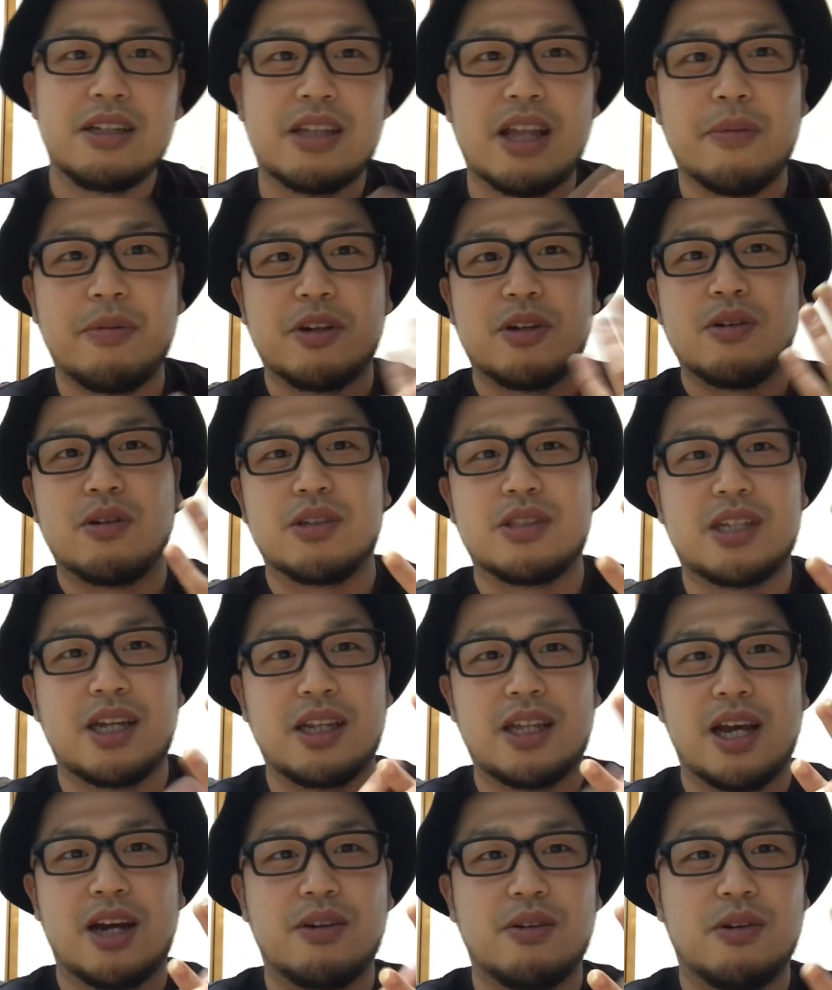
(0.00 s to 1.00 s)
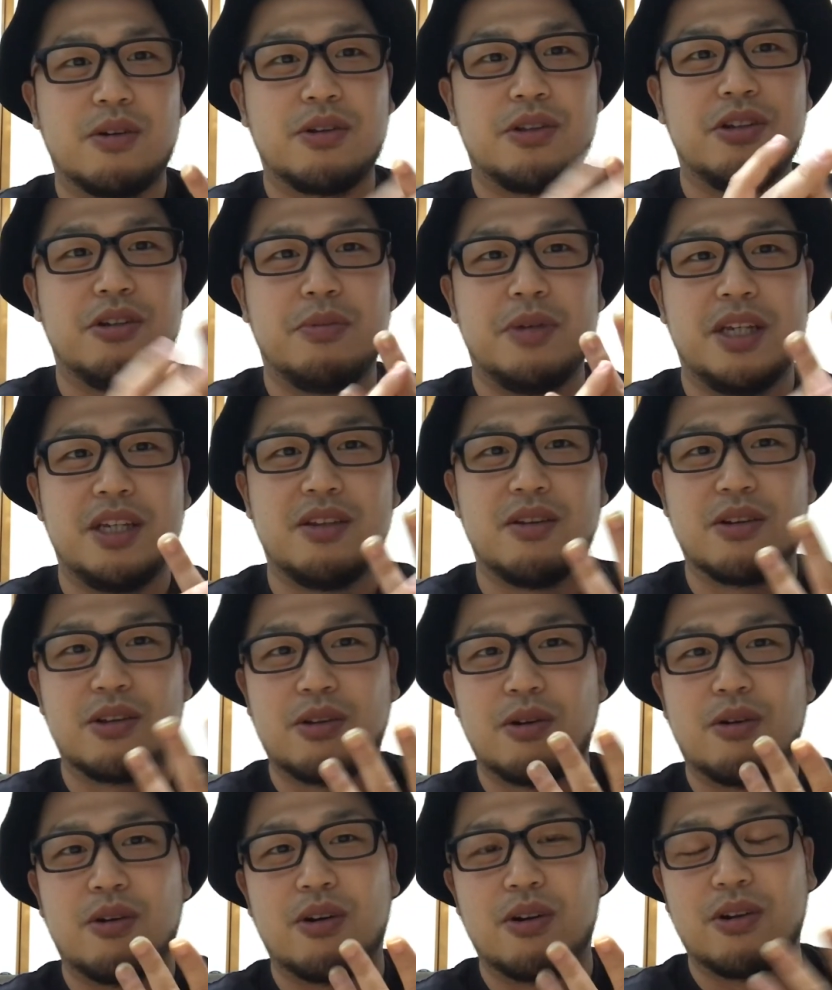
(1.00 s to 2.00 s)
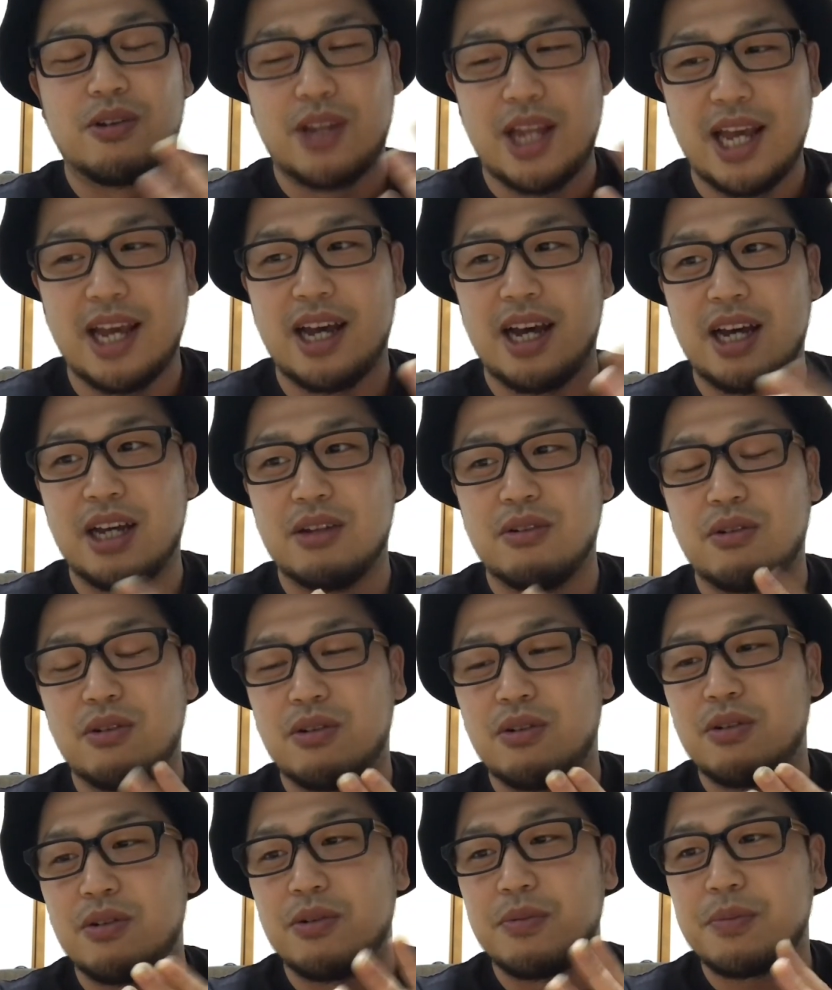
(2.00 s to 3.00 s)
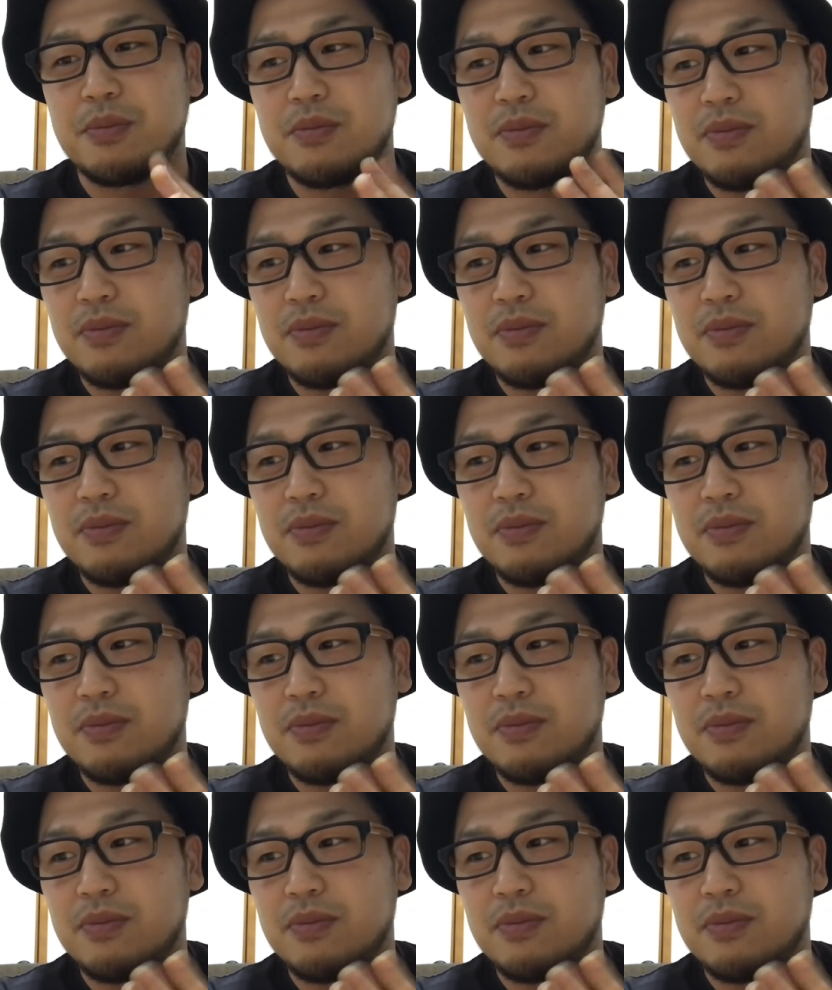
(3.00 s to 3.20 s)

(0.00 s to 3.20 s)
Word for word: 手袋つけてあの指のところねあの